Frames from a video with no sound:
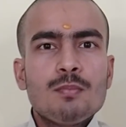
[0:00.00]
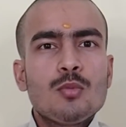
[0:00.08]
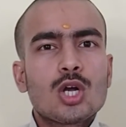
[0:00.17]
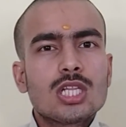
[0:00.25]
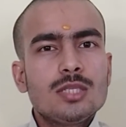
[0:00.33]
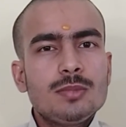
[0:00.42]

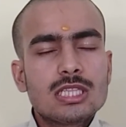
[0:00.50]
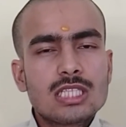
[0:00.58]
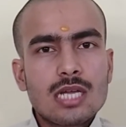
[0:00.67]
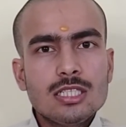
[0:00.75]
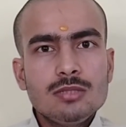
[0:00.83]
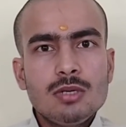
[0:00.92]
मुकदमे
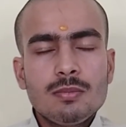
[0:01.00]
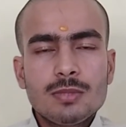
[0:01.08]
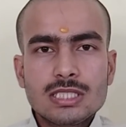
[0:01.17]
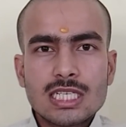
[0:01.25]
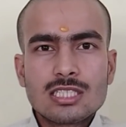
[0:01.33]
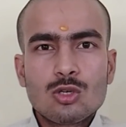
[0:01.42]
इत्यादि में
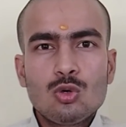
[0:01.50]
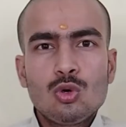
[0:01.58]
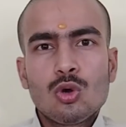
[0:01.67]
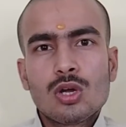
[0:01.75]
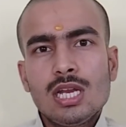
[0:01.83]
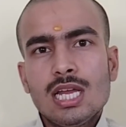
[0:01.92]
विजय जरूर
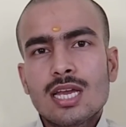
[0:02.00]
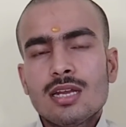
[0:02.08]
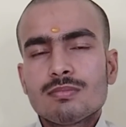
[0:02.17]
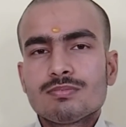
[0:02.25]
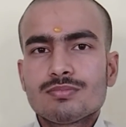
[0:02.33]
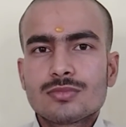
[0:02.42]
होगी
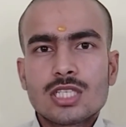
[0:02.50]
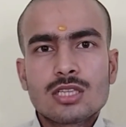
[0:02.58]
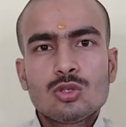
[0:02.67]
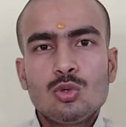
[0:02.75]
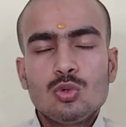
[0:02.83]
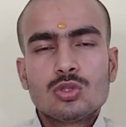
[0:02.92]
लेकिन
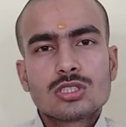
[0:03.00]
शत्रु